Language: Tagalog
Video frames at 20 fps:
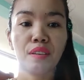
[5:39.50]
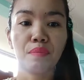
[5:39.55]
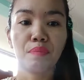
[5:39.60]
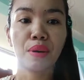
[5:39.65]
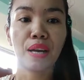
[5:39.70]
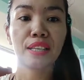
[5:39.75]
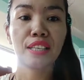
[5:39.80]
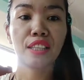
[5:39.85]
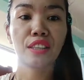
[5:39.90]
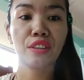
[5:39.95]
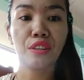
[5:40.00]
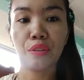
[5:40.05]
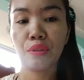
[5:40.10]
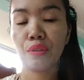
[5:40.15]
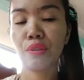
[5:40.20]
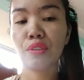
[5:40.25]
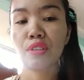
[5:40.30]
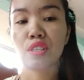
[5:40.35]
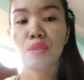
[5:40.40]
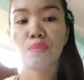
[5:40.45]
Panit
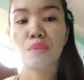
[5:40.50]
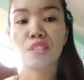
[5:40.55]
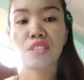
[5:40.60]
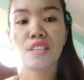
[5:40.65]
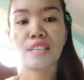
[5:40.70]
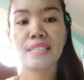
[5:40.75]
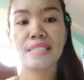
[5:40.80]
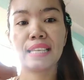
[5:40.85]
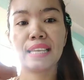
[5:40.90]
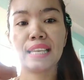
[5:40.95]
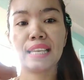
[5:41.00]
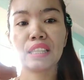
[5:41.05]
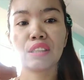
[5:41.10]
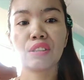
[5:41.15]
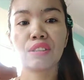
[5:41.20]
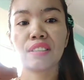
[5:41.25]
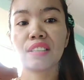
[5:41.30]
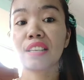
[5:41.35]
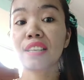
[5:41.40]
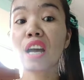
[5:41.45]
no, especially sa, at,
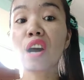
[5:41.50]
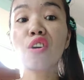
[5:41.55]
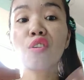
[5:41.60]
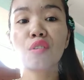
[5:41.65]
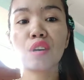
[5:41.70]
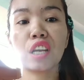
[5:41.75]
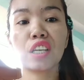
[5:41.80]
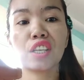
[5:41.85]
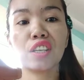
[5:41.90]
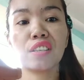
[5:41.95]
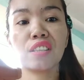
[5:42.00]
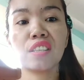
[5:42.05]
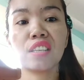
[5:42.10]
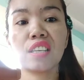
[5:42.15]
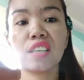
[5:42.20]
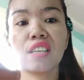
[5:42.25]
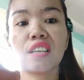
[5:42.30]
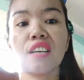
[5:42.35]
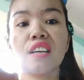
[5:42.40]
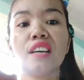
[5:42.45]
sa naong lang
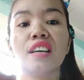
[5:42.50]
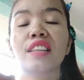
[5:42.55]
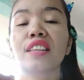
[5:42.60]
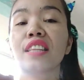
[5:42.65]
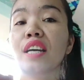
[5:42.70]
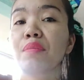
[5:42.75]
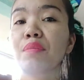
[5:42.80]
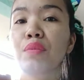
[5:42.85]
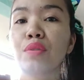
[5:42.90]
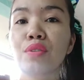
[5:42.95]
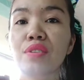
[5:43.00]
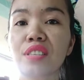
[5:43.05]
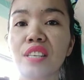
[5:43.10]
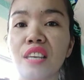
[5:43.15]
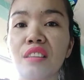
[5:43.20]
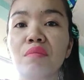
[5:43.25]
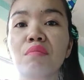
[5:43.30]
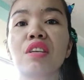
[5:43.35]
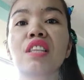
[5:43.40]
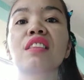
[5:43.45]
ni. Tapos,
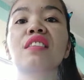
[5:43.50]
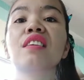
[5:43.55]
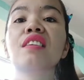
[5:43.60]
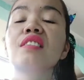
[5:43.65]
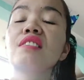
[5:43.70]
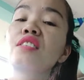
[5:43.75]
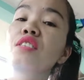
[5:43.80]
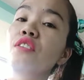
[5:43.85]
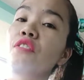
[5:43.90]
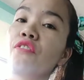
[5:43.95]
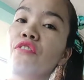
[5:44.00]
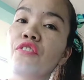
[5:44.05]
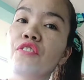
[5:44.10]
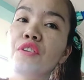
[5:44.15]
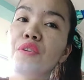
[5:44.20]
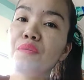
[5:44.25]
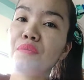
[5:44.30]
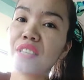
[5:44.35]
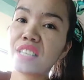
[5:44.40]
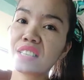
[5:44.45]
it maintains
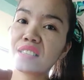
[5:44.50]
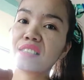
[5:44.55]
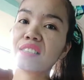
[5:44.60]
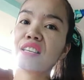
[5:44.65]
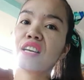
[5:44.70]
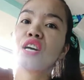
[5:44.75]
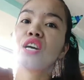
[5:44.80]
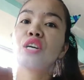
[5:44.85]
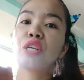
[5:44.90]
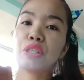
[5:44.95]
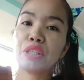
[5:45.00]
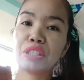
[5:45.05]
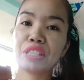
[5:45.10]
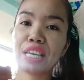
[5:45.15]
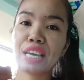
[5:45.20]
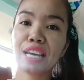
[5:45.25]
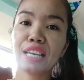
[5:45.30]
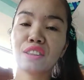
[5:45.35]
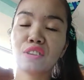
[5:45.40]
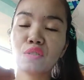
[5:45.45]
firmness.
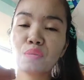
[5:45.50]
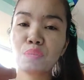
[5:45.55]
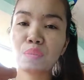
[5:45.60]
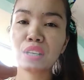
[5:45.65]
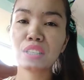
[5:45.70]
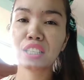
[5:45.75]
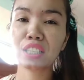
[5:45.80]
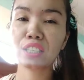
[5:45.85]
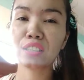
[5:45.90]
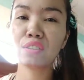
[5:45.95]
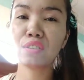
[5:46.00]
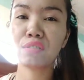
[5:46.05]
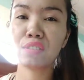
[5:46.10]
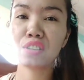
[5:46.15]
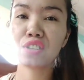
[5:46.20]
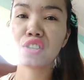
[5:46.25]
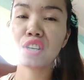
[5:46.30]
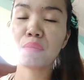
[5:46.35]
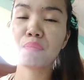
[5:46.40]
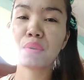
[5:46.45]
Sa ato panindot
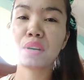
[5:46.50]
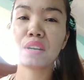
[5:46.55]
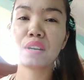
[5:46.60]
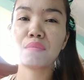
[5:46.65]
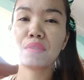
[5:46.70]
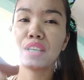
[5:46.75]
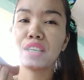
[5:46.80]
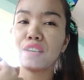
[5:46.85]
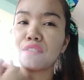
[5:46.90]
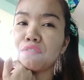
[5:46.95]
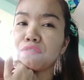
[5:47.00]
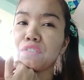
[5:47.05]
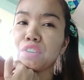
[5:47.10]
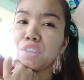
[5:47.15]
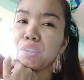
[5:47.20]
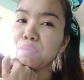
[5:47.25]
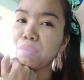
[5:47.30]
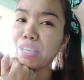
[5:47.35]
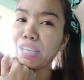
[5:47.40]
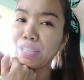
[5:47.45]
ni siya para maging
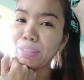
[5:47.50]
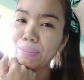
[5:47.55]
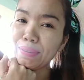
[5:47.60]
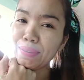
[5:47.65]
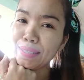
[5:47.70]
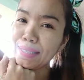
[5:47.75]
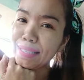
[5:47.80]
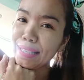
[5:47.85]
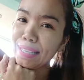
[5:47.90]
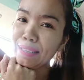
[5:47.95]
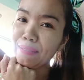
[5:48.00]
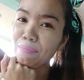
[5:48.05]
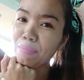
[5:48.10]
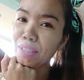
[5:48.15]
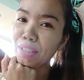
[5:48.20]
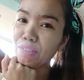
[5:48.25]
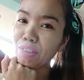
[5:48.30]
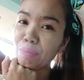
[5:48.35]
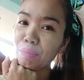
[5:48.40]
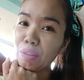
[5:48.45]
firm ang atong skin,
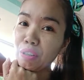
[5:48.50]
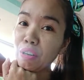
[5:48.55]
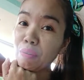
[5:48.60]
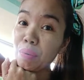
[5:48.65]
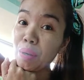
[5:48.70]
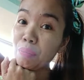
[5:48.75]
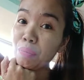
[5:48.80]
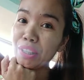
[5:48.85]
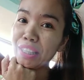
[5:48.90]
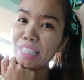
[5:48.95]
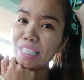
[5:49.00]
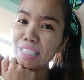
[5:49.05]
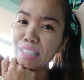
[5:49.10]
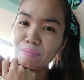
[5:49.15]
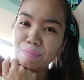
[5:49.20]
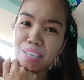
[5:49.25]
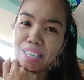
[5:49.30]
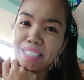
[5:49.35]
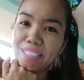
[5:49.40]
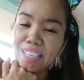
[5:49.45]
para gwapa-gwapa, pagtaga
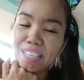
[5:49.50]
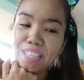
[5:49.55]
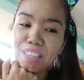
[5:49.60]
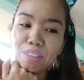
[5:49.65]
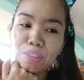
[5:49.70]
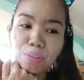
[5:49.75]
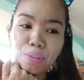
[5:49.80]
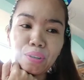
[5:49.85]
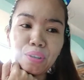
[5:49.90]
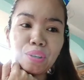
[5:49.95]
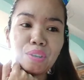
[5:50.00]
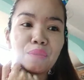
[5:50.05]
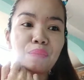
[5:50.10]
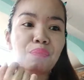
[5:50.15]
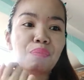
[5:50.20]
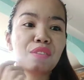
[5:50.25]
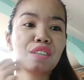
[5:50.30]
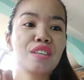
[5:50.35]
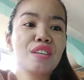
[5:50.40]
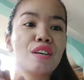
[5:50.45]
may day no.
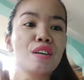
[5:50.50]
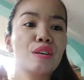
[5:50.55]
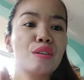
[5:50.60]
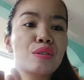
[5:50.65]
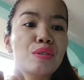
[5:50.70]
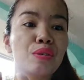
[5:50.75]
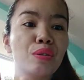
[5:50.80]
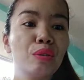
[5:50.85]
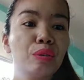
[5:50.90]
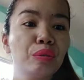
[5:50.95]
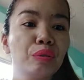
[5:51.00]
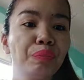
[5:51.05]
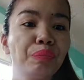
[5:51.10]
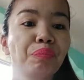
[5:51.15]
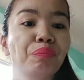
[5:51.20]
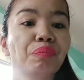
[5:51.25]
So,